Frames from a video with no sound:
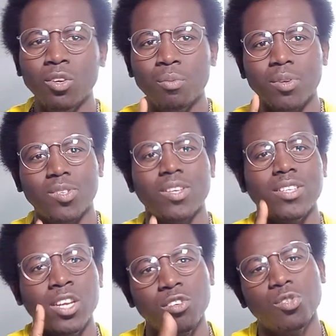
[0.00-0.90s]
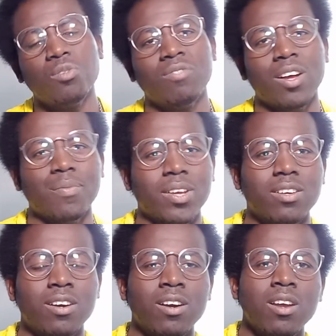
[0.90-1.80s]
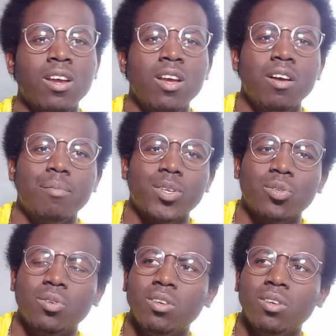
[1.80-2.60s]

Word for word: Le message est le suivant, d'accord Parce que...